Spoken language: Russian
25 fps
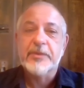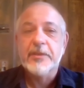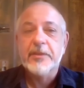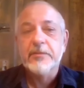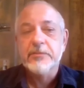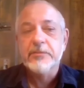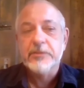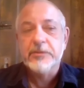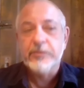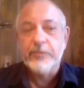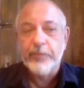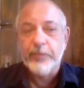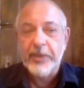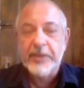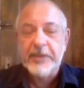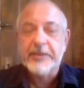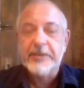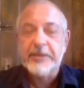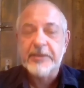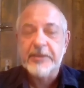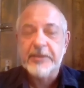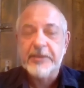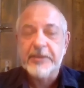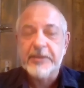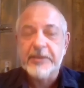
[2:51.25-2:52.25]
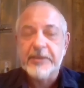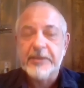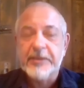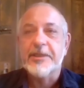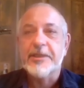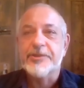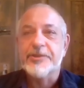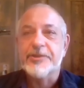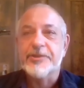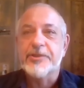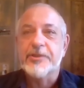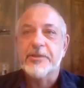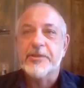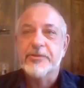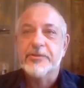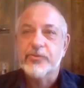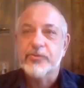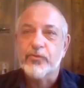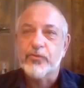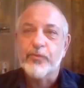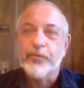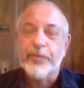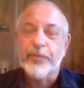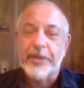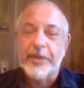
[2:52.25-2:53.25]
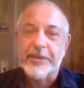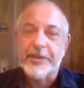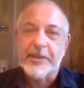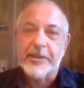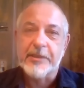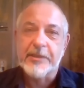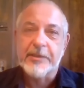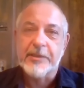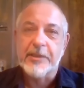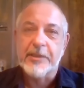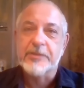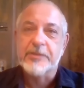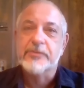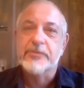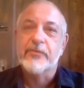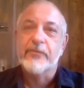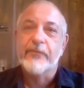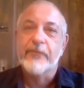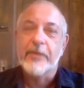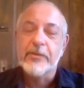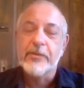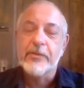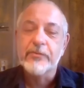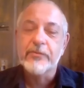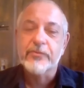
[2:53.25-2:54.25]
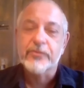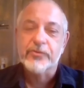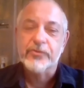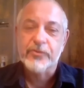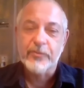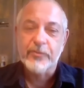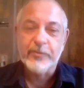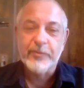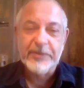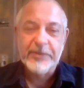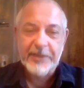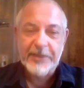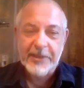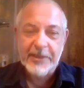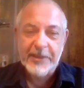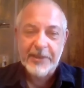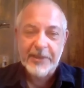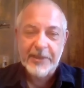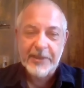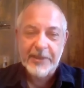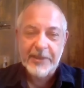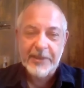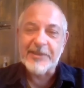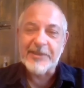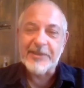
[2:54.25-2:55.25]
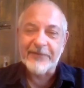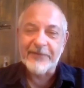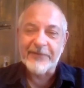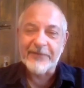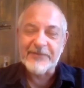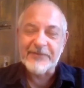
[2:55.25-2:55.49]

потому что банки и инвесторы начали скупать китайскую валюту, чтобы дать